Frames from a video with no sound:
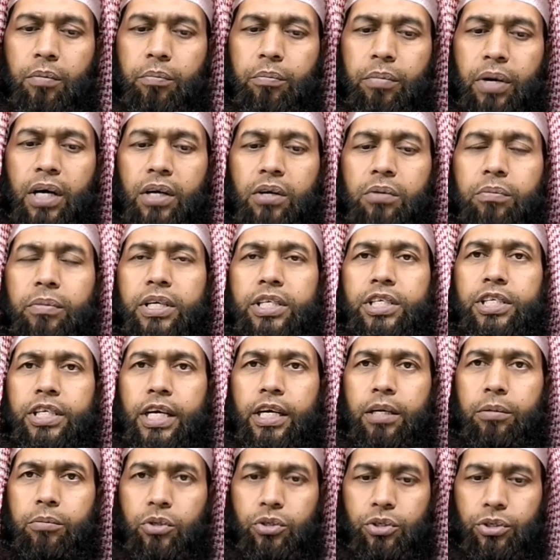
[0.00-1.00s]
বারো মাসে
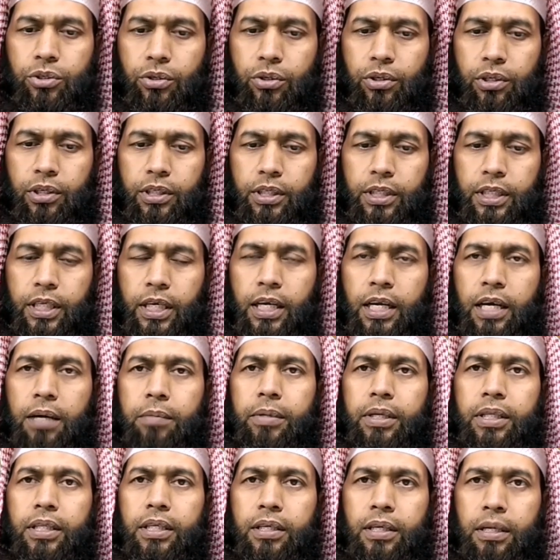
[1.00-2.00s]
এক বছর তাহলে
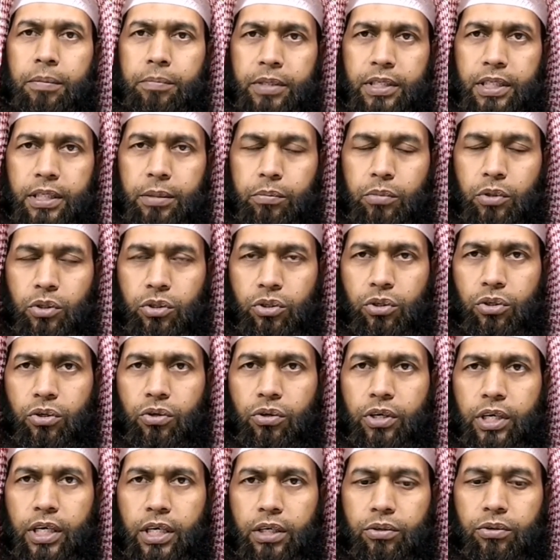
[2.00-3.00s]
আমাদের আমরা যে বছর
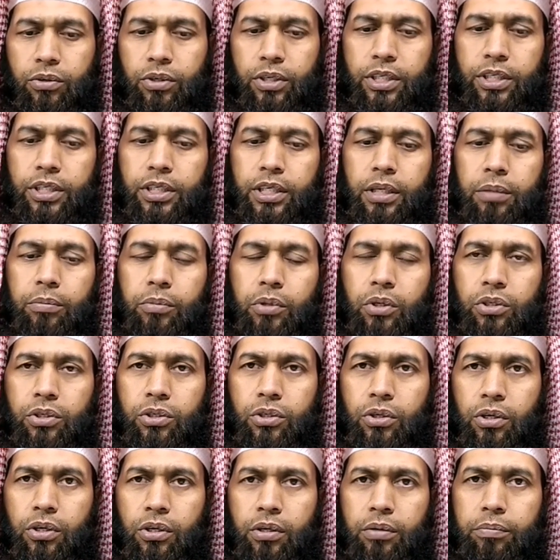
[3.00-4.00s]
গণনা করি সেই
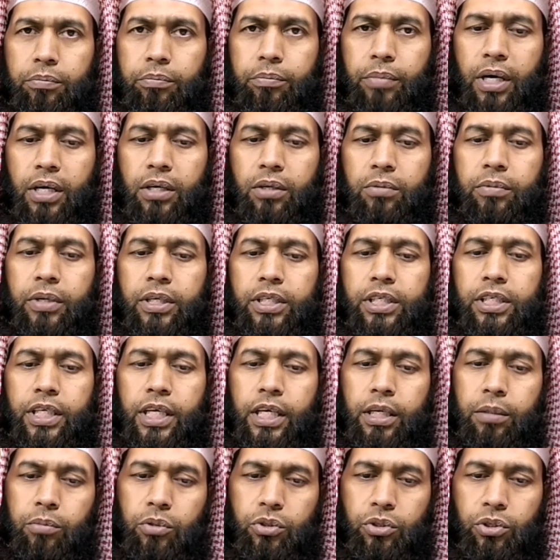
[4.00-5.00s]
বছর বারো মাসে
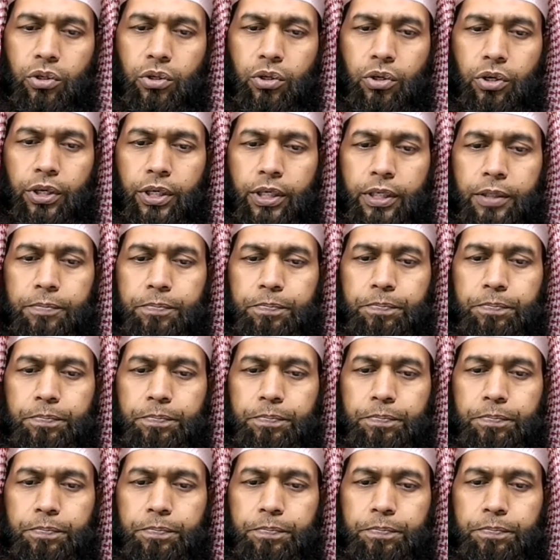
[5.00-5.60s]
এক বছর হয়